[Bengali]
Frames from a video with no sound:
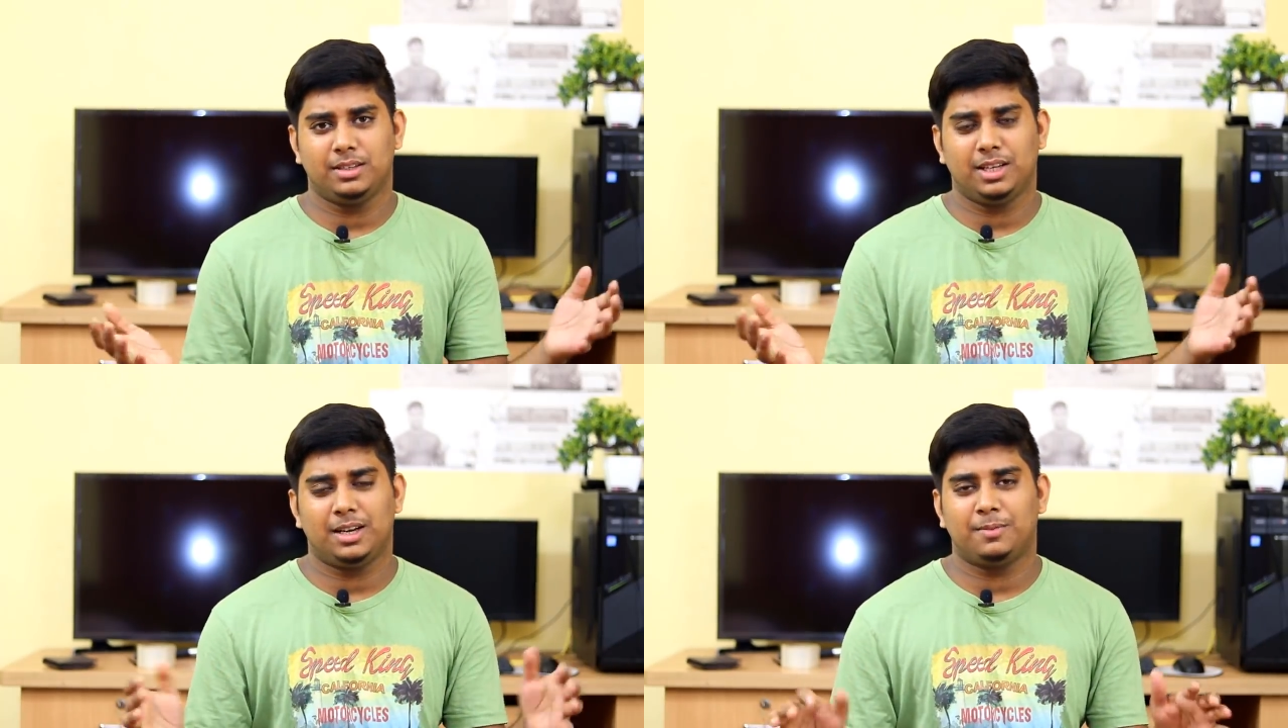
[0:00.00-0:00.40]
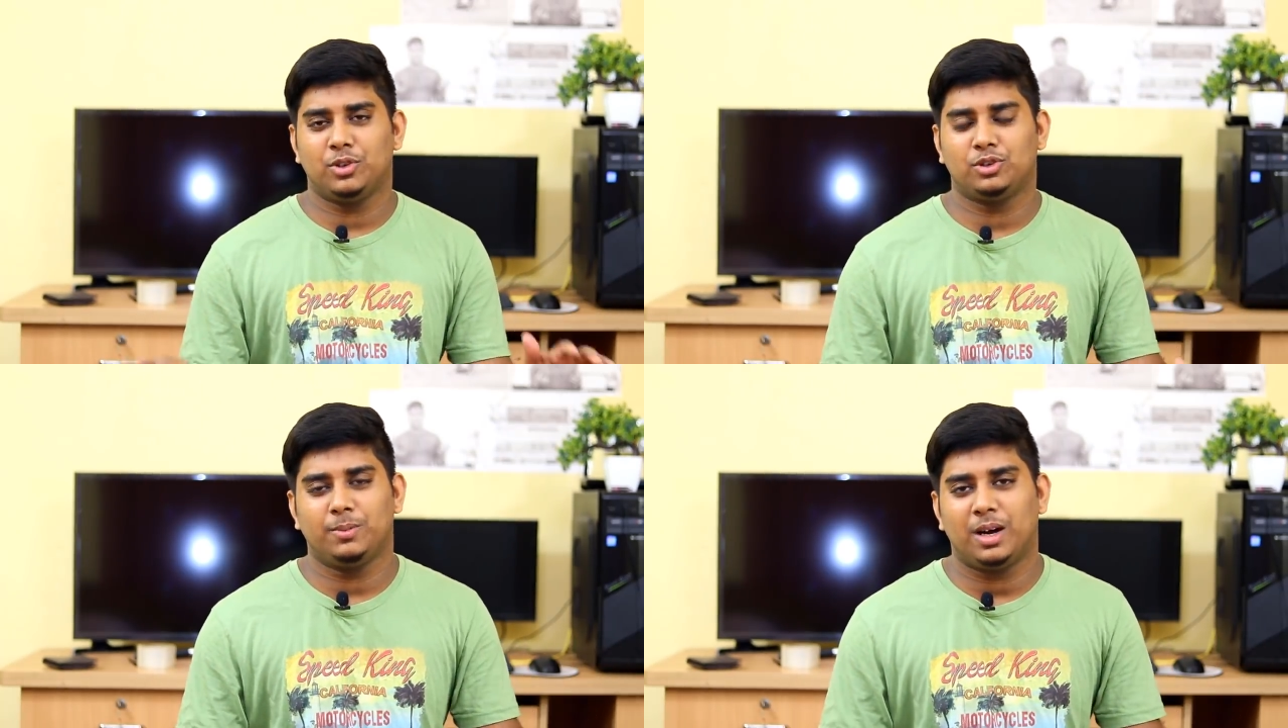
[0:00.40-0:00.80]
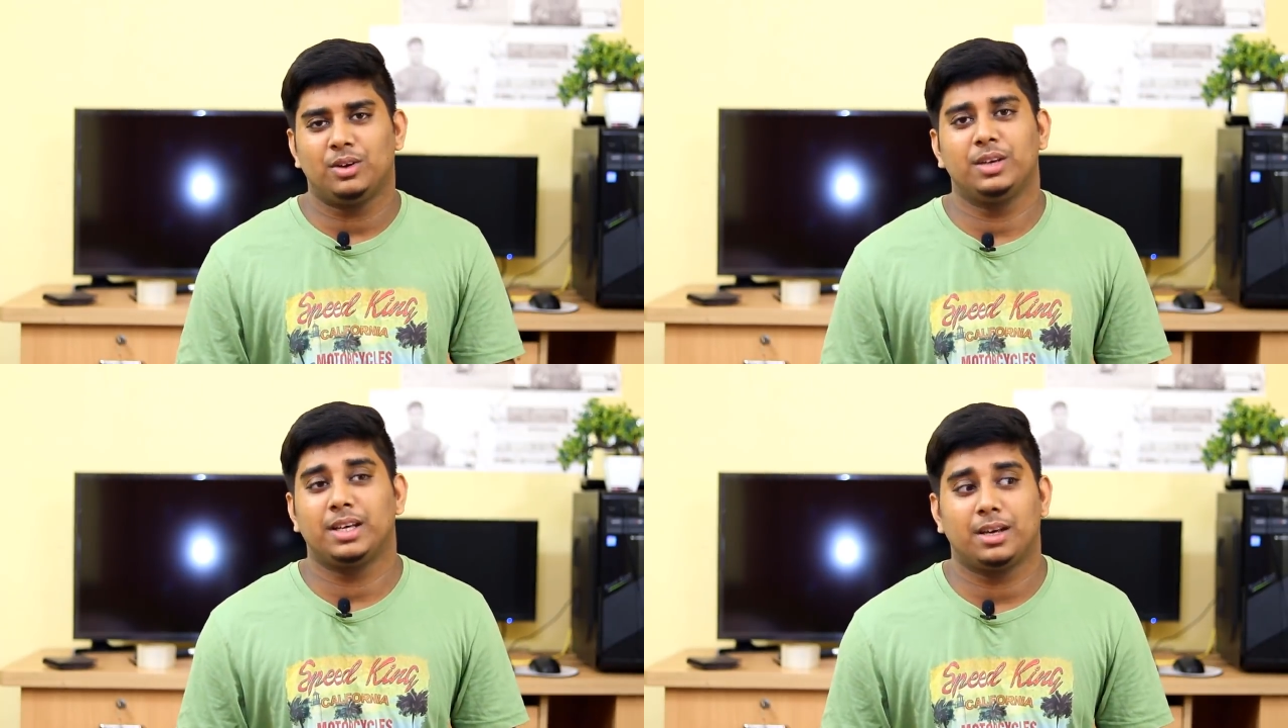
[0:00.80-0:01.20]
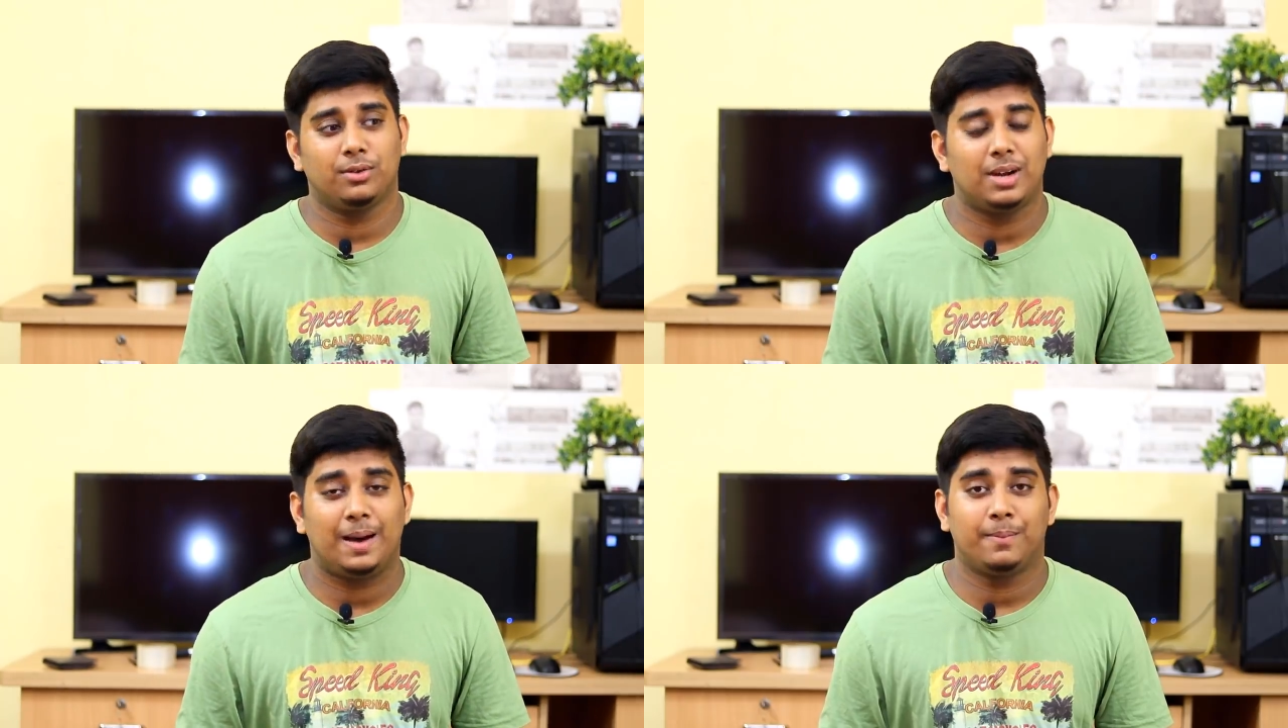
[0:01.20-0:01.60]
জেলার মানুষই ভালো নেই
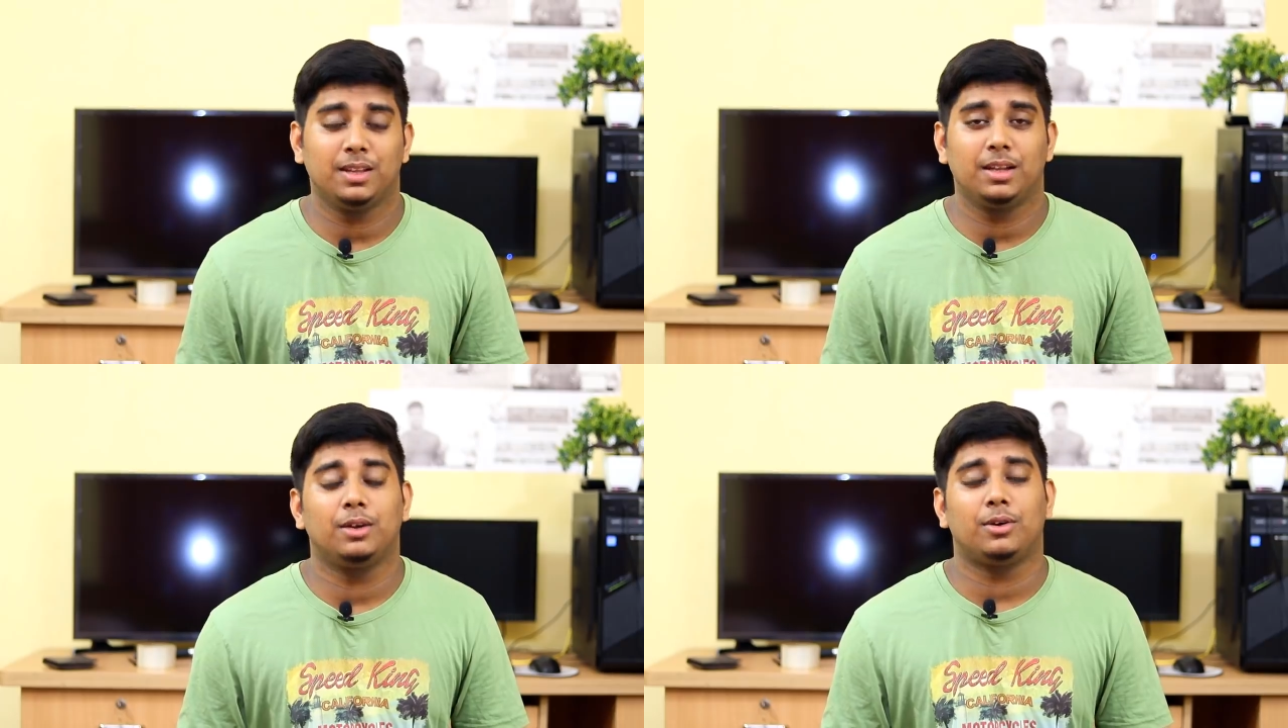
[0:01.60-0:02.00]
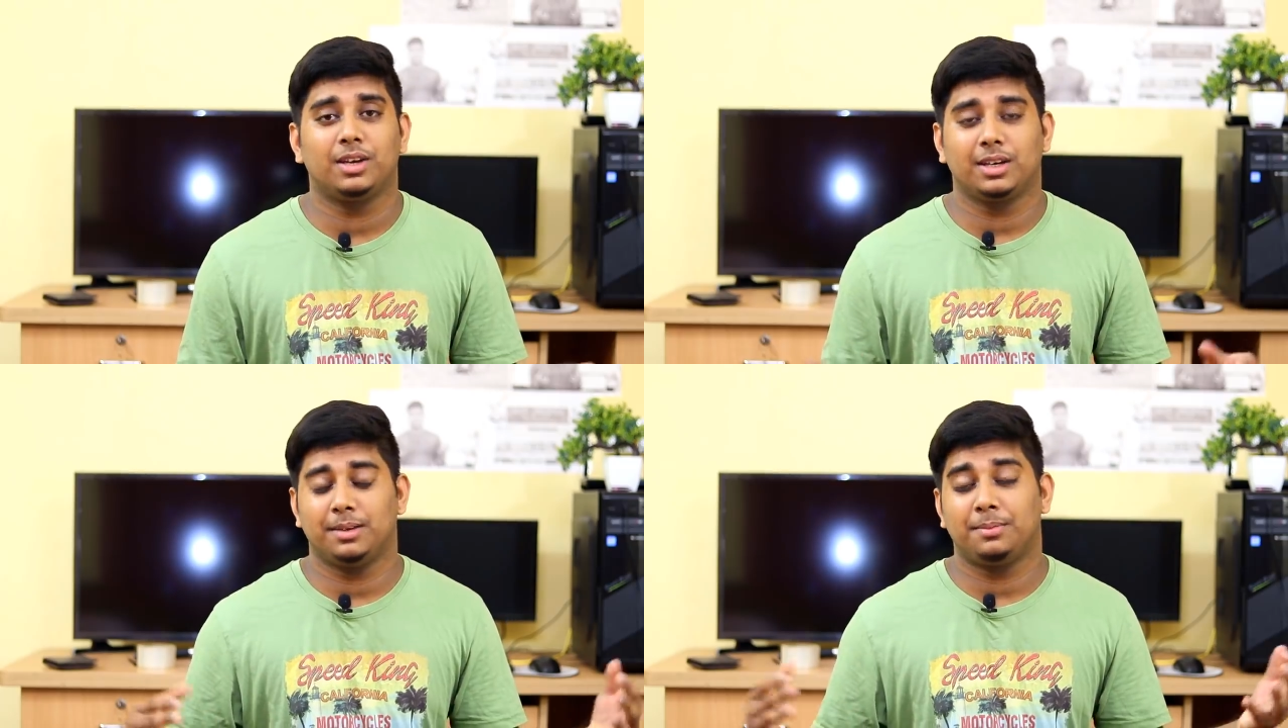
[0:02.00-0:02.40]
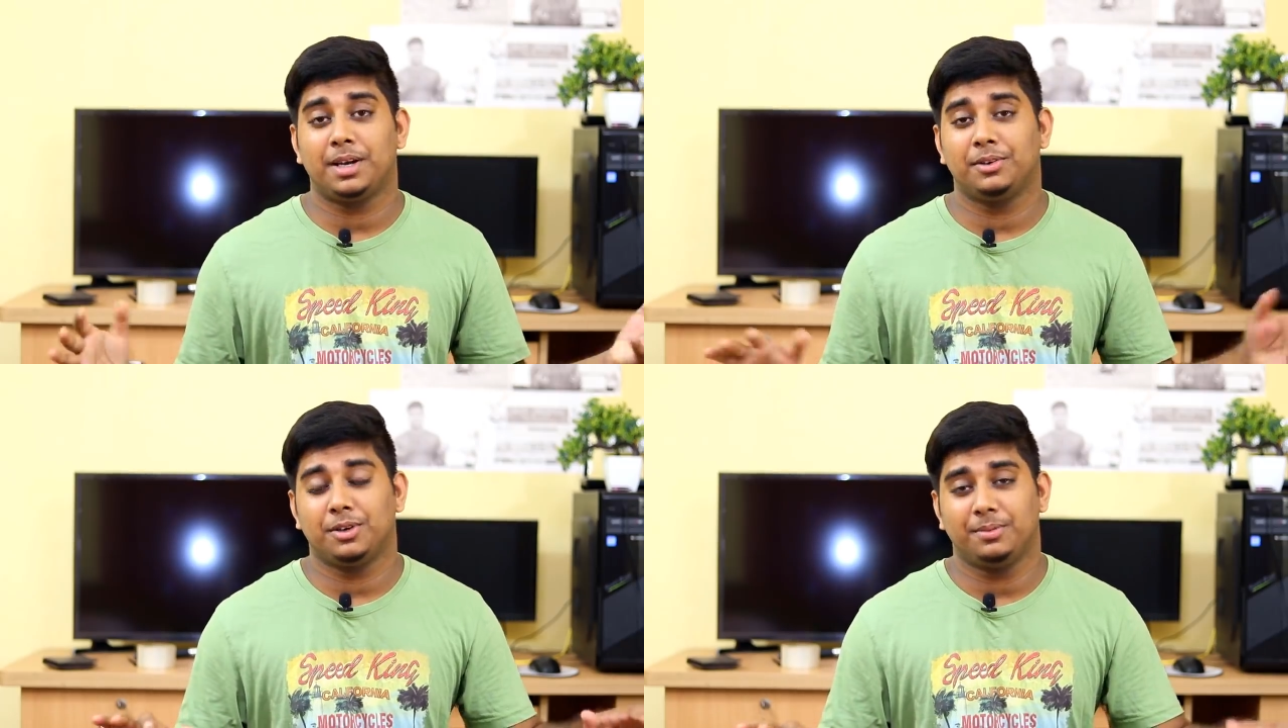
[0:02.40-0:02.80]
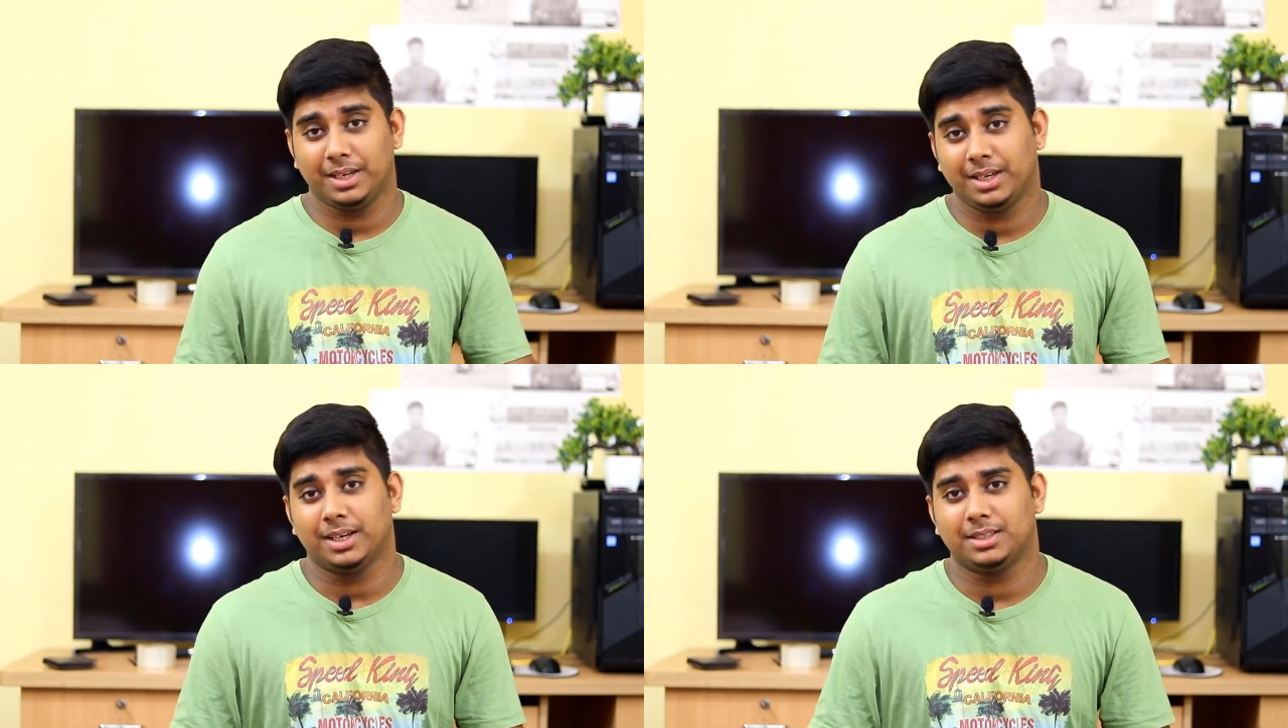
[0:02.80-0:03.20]
কারণ আপনাদের অনেকের বাড়িঘর
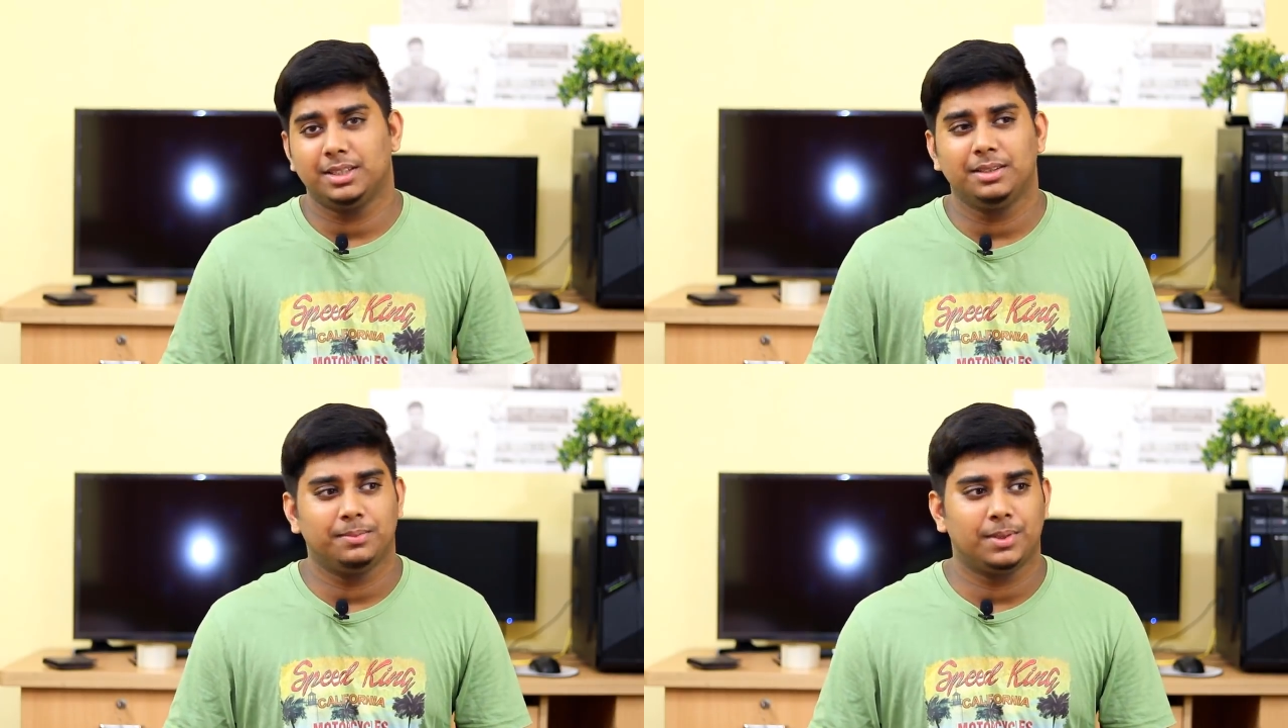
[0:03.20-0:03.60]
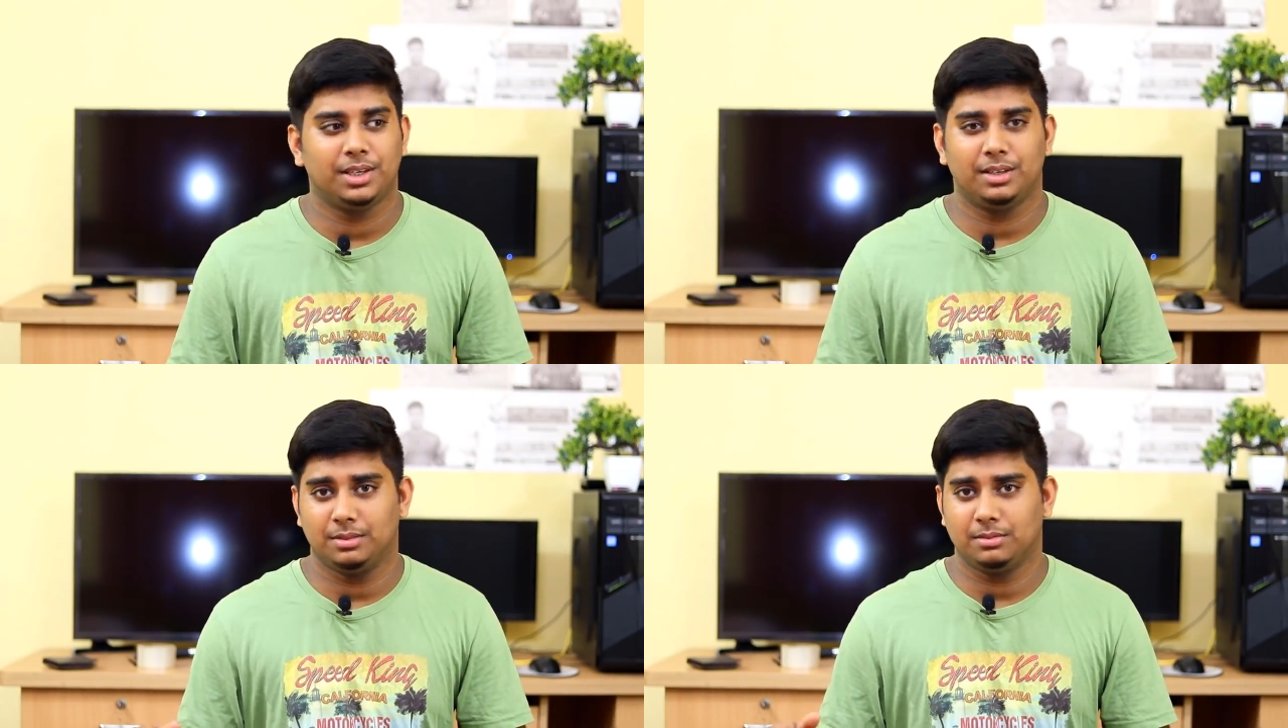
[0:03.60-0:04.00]
ভেঙে গেছে মানে